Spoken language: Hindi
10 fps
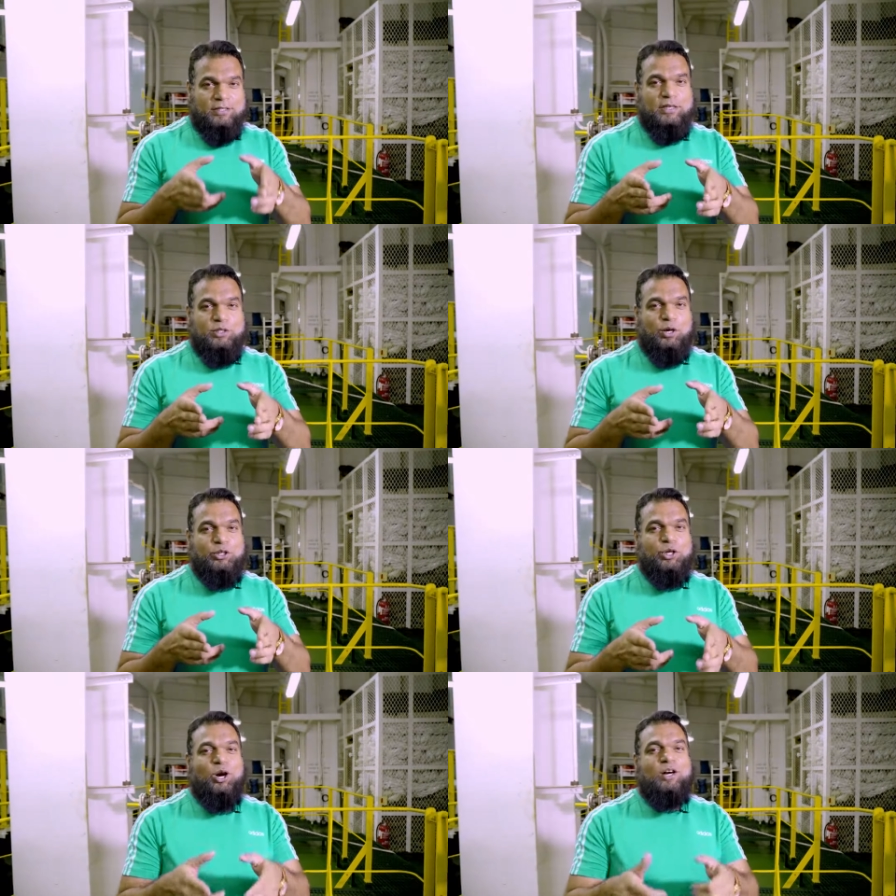दिस इज
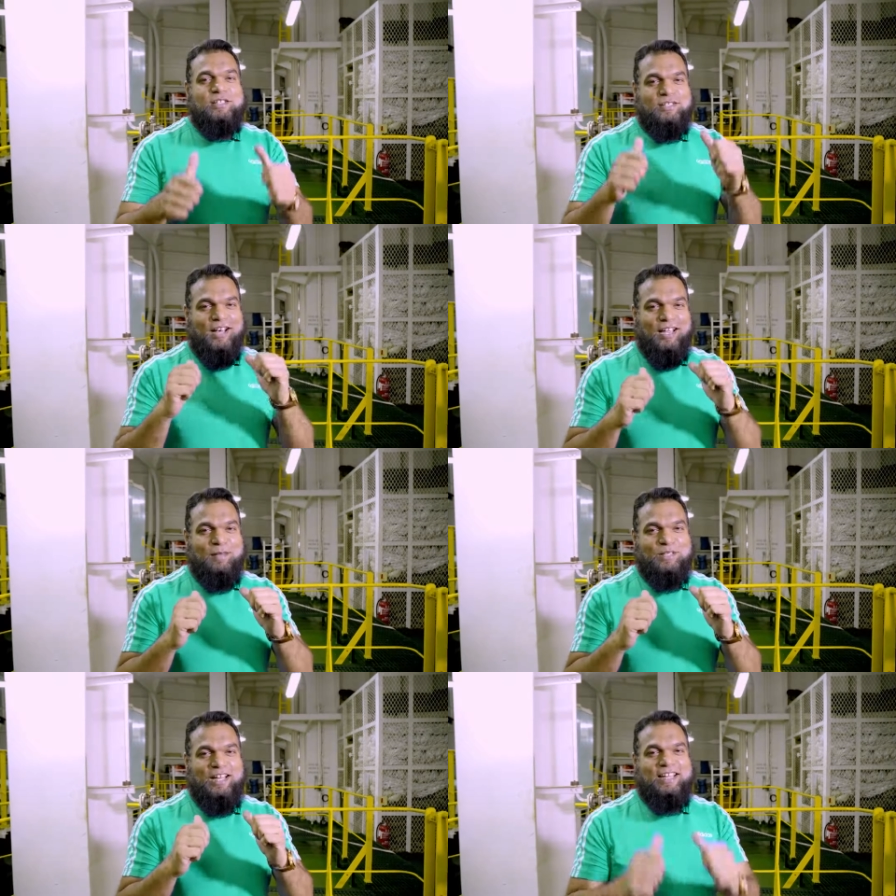ऑरेंज शॉर्ट्स
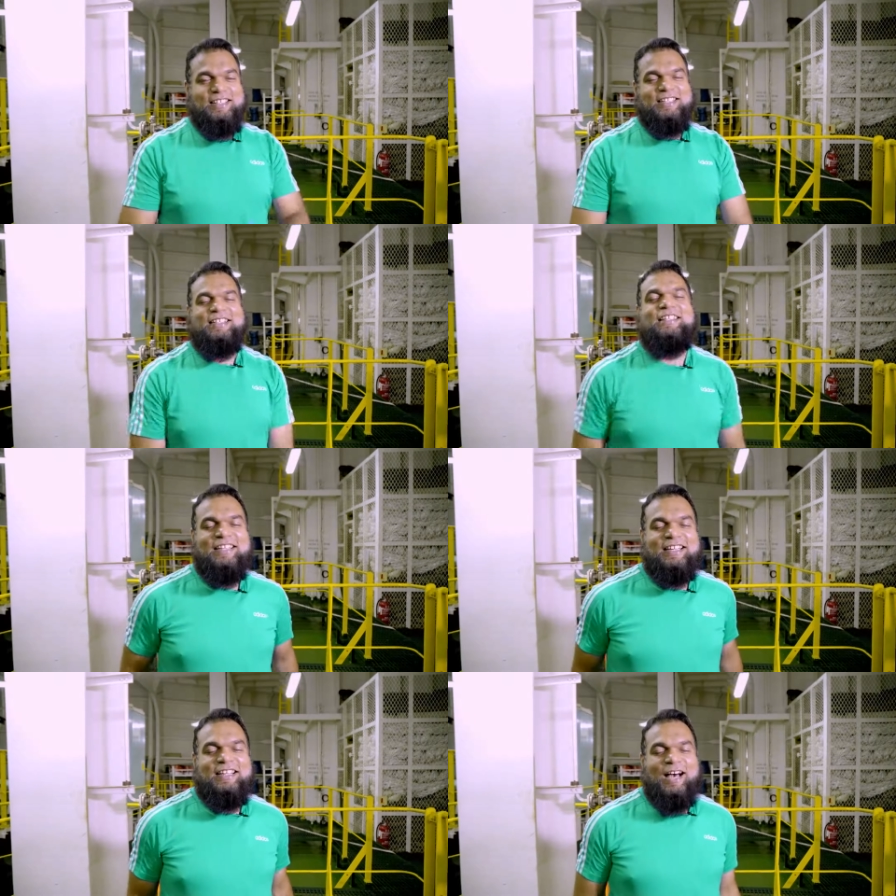आई एम जाहिद
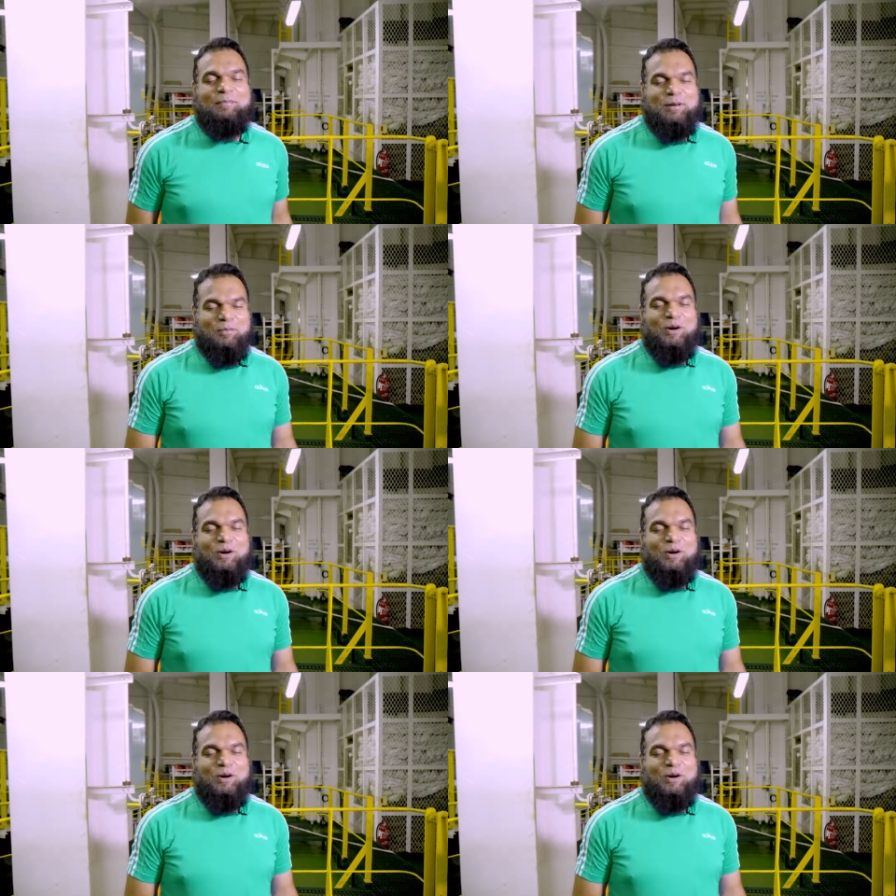अपना